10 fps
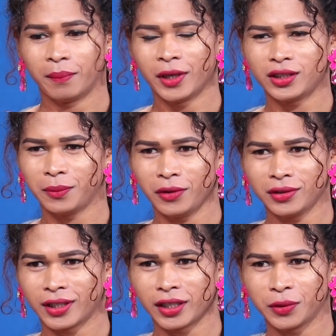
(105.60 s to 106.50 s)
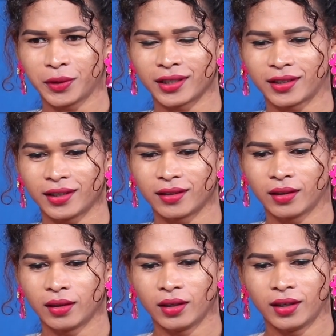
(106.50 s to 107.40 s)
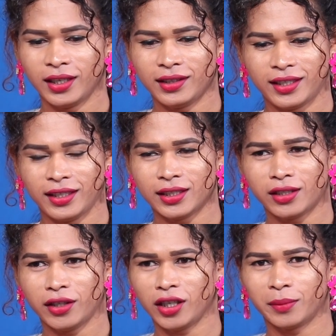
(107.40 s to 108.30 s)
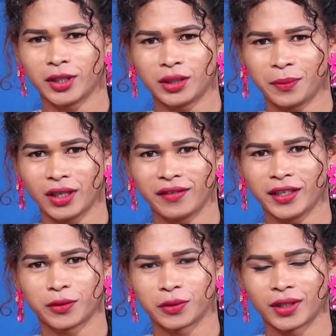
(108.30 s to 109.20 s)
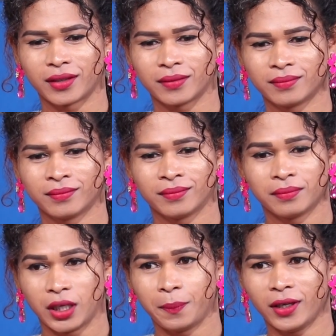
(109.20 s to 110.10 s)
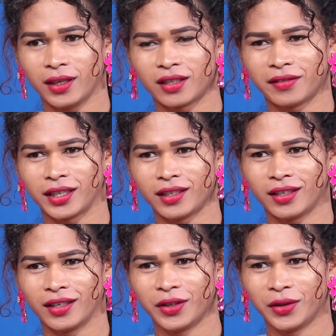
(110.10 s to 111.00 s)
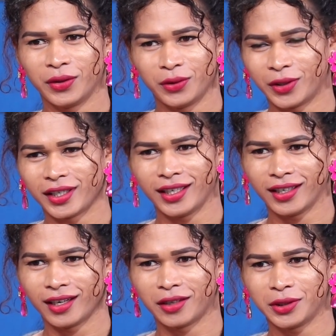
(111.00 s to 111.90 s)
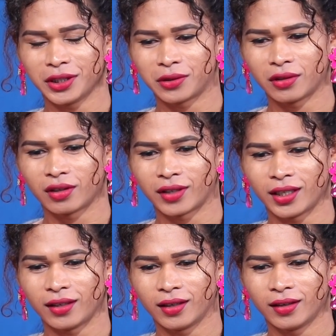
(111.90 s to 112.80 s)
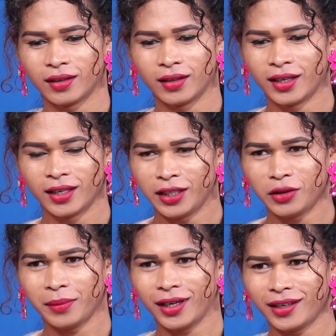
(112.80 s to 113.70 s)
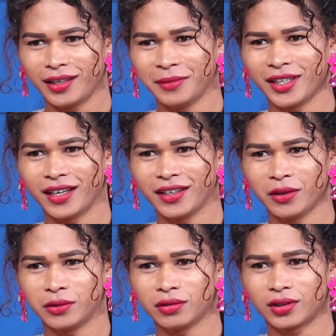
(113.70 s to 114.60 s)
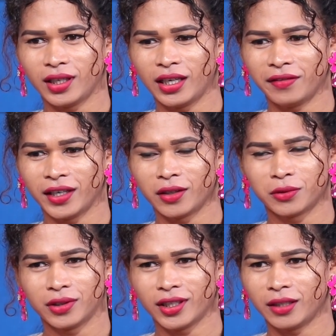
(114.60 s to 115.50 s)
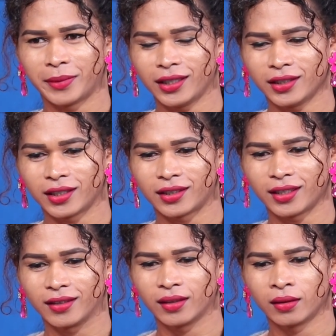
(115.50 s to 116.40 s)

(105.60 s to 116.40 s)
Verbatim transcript: మర్చిపోవడం జరగదు కార్తిక్ ఈ త్రీ ఇయర్స్లో నన్ను మర్చిపోయావని అనుకున్నా బట్ ఇప్పుడే అర్థమైంది నువ్వు నన్ను ఇంకా లవ్ చేస్తున్నావని నీతో మాట్లాడడం మా నాన్నగారు చూస్తే ఏమైనా అనుకుంటారని భయం కార్తిక్